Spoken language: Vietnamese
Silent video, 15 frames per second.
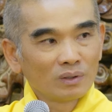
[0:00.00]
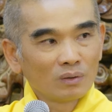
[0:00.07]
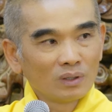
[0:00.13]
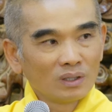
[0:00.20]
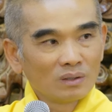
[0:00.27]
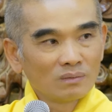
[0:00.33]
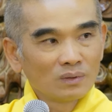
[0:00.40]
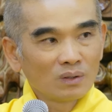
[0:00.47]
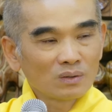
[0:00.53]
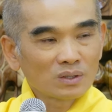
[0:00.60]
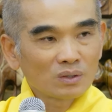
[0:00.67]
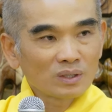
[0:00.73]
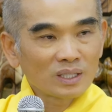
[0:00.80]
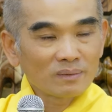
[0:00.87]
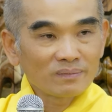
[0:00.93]
vô lượng vô
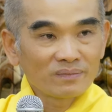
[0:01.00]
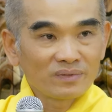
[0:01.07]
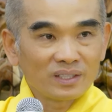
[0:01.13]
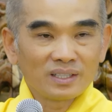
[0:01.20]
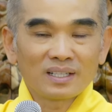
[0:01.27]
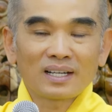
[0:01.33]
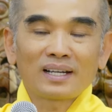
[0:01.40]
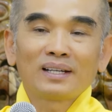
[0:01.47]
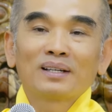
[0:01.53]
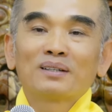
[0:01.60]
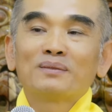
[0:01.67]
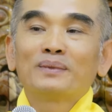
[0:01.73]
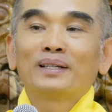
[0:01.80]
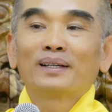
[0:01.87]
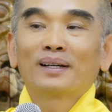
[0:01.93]
số kiếp vị lai
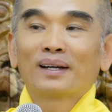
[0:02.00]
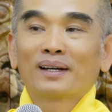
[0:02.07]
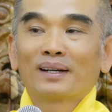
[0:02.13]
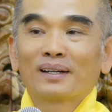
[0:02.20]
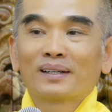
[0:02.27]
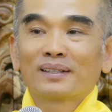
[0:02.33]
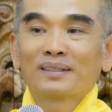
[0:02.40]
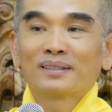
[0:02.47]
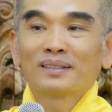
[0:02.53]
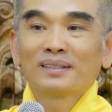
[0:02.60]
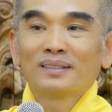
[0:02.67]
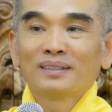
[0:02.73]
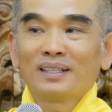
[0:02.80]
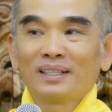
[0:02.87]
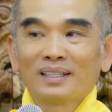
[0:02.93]
của mình.
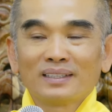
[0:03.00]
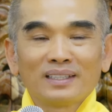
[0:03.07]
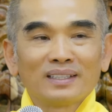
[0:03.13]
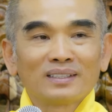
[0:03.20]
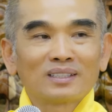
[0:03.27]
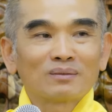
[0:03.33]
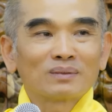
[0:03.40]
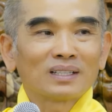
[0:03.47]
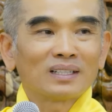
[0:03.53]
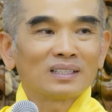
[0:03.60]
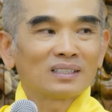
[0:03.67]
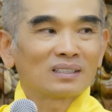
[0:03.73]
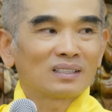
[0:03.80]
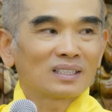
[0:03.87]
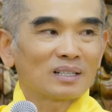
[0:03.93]
Thì cái chuyện trong
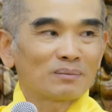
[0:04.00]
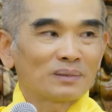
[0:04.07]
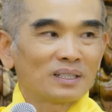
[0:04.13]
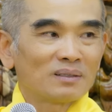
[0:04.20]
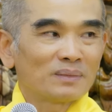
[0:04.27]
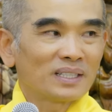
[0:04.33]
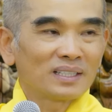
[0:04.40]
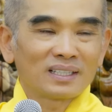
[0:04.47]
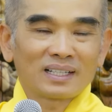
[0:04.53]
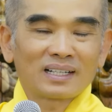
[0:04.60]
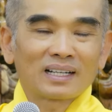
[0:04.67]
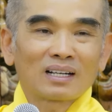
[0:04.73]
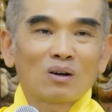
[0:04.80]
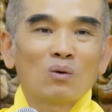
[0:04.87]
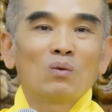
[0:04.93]
đời có gặp lại mấy
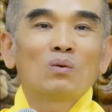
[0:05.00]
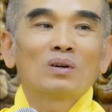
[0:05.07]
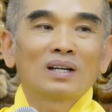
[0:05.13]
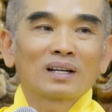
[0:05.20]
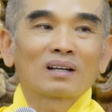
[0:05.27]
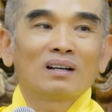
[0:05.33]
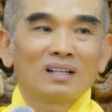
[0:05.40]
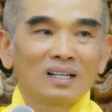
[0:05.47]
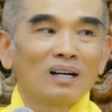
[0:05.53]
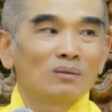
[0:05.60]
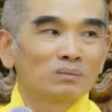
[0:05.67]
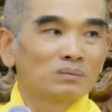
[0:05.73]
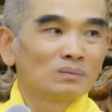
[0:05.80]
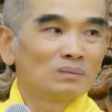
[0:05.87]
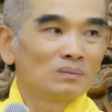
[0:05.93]
hàng cũ này có
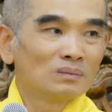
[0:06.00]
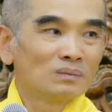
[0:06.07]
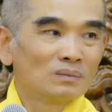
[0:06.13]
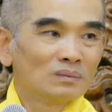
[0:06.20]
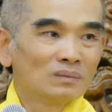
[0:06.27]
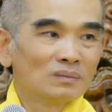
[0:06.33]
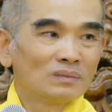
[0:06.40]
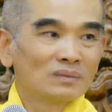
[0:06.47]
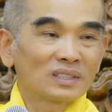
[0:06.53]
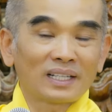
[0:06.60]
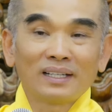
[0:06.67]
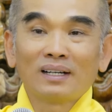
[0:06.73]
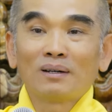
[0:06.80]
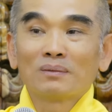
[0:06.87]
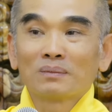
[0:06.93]
không?
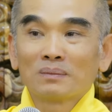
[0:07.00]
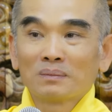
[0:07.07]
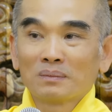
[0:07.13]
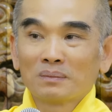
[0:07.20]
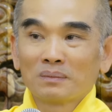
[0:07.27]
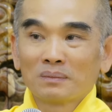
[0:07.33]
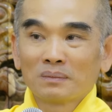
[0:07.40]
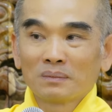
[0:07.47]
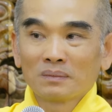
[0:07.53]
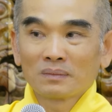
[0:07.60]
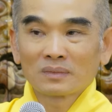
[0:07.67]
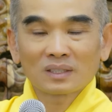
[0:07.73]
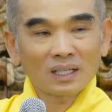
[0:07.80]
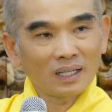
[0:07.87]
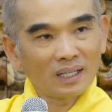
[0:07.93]
Thấy không?
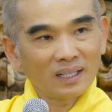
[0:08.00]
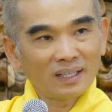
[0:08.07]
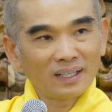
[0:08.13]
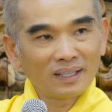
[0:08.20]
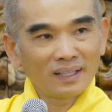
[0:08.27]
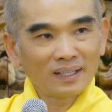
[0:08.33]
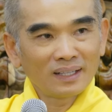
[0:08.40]
Thấy,